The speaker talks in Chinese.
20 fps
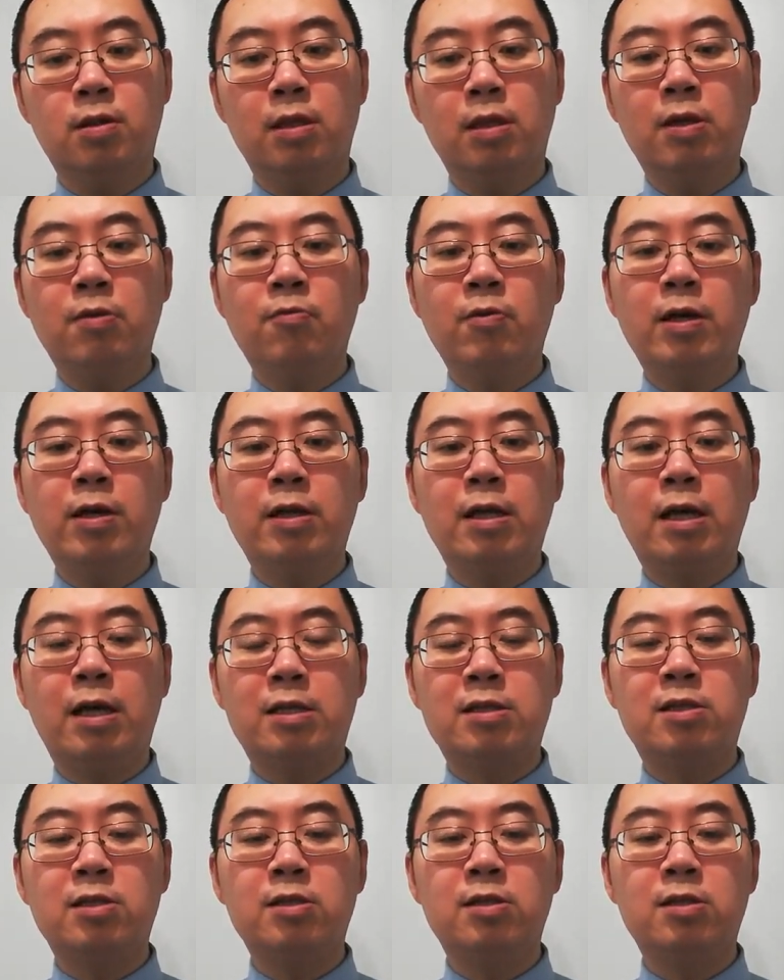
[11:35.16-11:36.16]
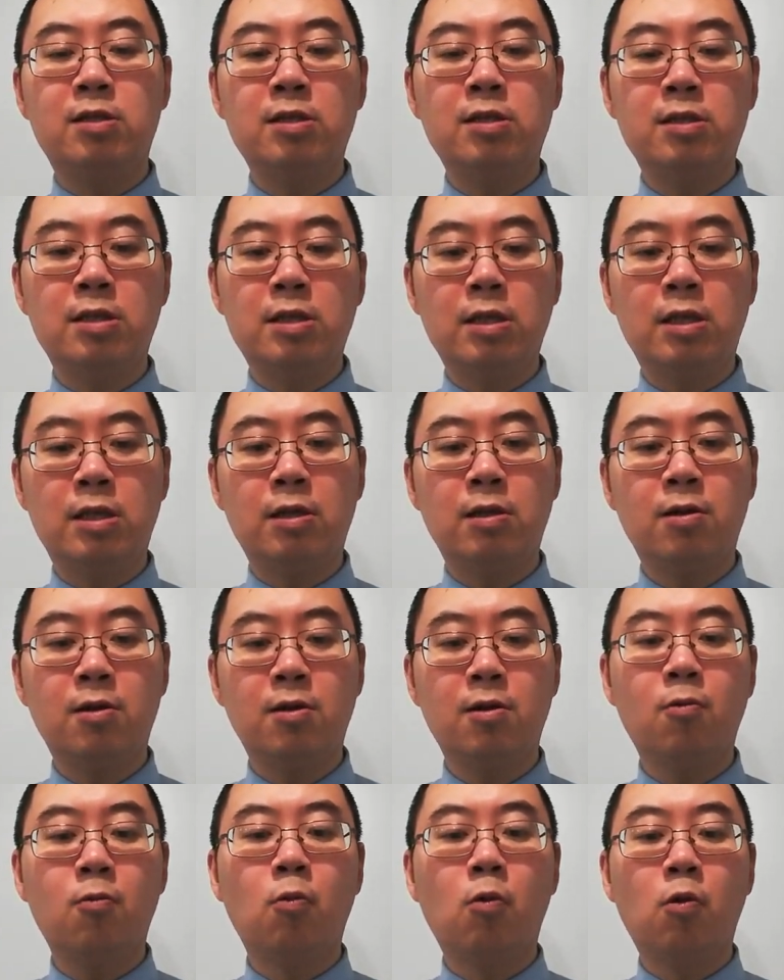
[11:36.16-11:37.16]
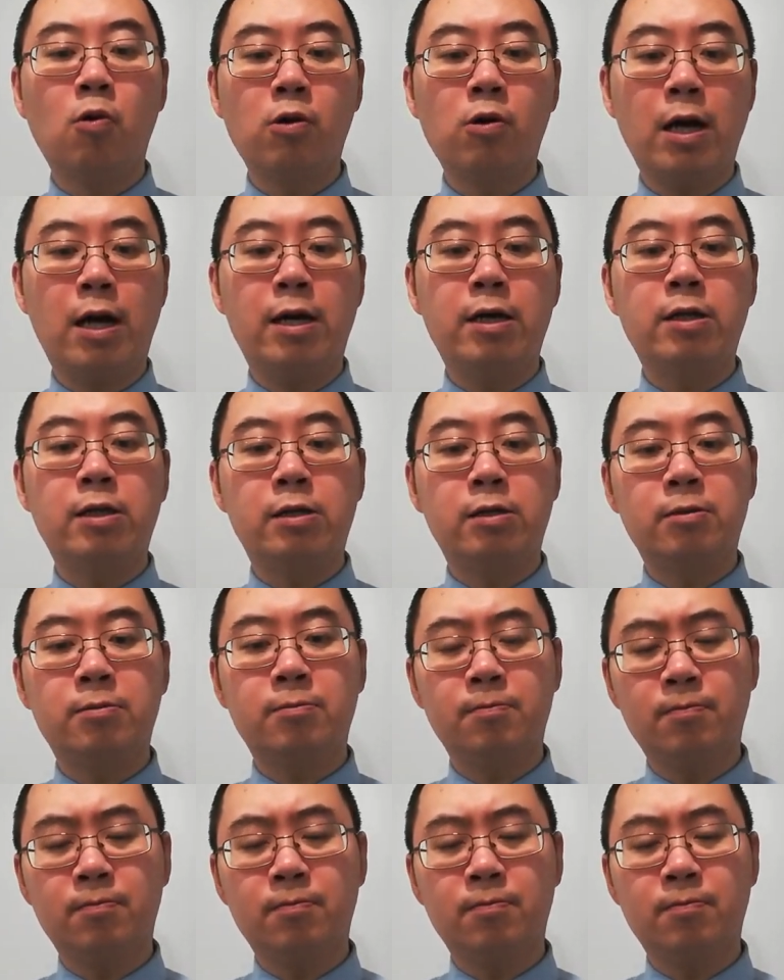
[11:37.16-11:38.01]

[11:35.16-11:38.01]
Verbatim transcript: 因为那是自己活该的。